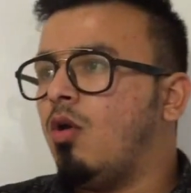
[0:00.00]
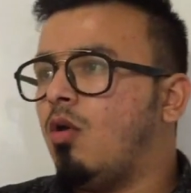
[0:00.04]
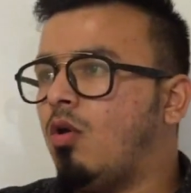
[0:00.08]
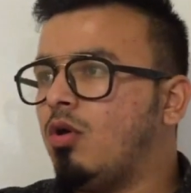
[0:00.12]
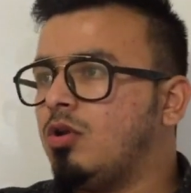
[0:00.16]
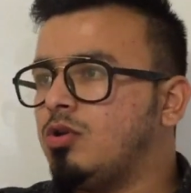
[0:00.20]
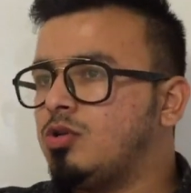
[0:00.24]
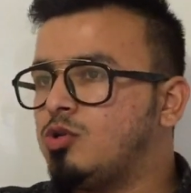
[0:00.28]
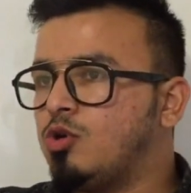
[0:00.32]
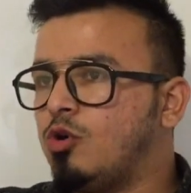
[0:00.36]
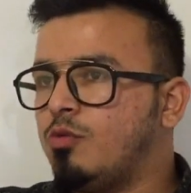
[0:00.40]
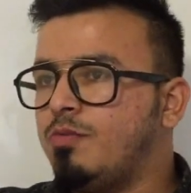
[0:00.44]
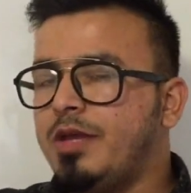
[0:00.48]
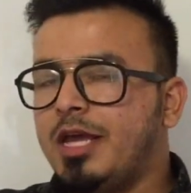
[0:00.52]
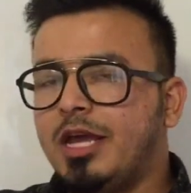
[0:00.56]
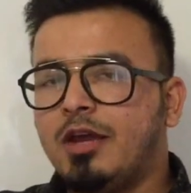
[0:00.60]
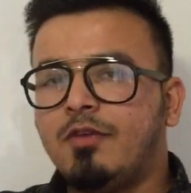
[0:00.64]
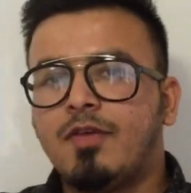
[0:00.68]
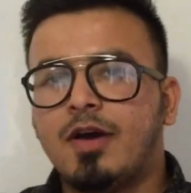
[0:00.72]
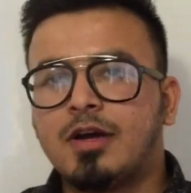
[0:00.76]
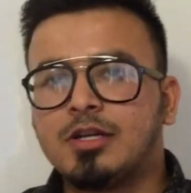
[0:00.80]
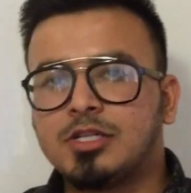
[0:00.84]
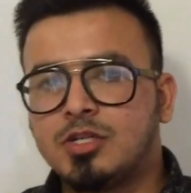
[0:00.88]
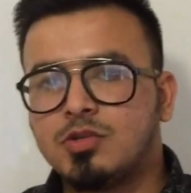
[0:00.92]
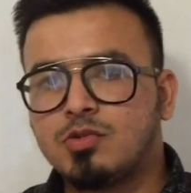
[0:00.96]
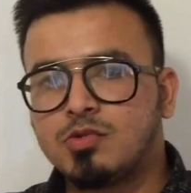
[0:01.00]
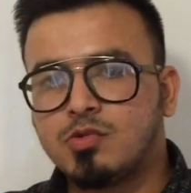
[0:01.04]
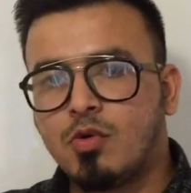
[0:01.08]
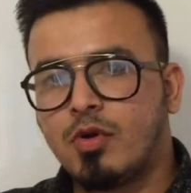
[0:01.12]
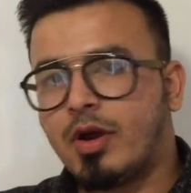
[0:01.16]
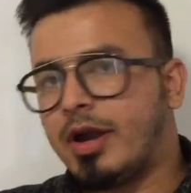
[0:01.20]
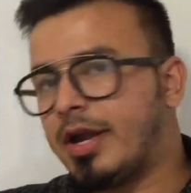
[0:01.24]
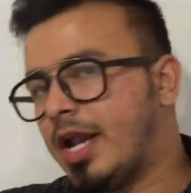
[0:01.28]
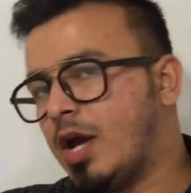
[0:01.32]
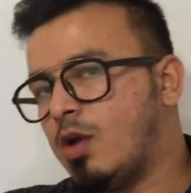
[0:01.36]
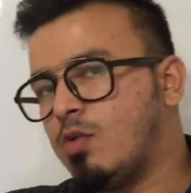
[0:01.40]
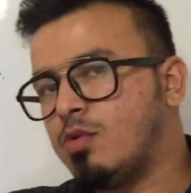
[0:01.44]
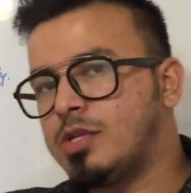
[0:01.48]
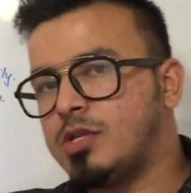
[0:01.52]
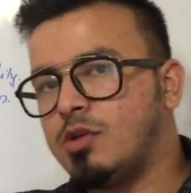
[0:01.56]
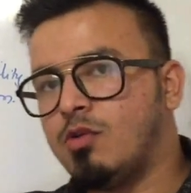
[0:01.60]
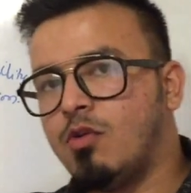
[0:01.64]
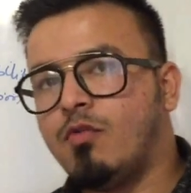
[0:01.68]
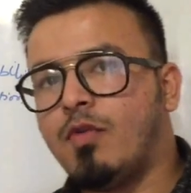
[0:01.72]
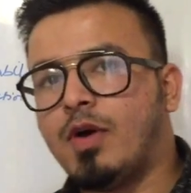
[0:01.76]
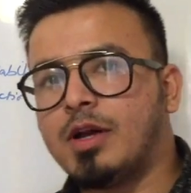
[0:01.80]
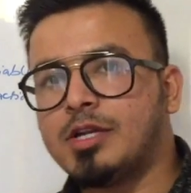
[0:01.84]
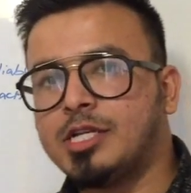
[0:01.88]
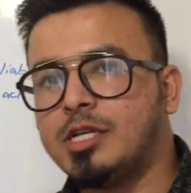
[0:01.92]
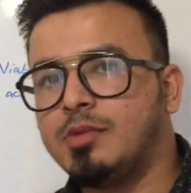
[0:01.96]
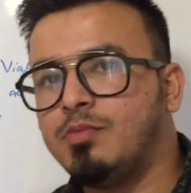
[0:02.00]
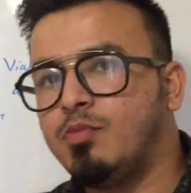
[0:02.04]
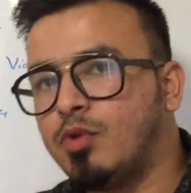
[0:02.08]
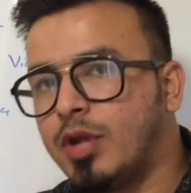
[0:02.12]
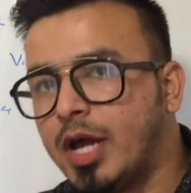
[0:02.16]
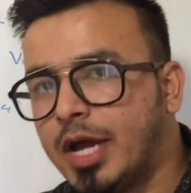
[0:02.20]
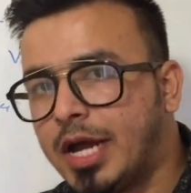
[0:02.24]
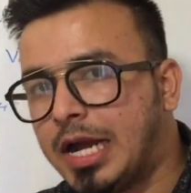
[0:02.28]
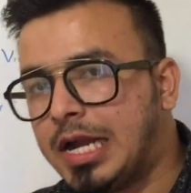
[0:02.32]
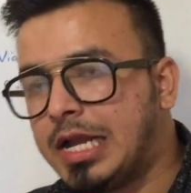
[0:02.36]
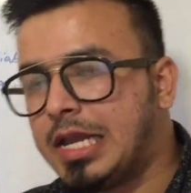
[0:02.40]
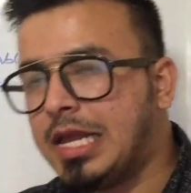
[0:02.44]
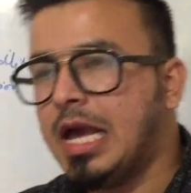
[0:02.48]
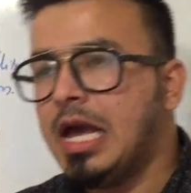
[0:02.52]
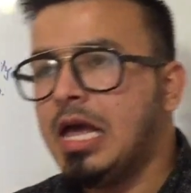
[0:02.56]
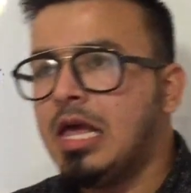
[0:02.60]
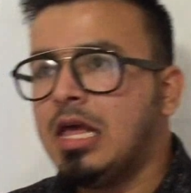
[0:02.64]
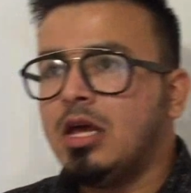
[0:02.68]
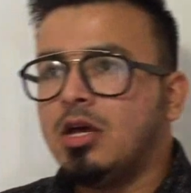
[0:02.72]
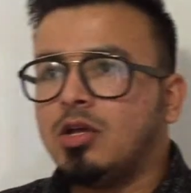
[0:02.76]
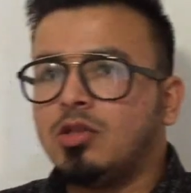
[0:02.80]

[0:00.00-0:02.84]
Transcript: और जो भी एक फंक्शन उसको करना है उसने वो फंक्शन पूरा कर लिया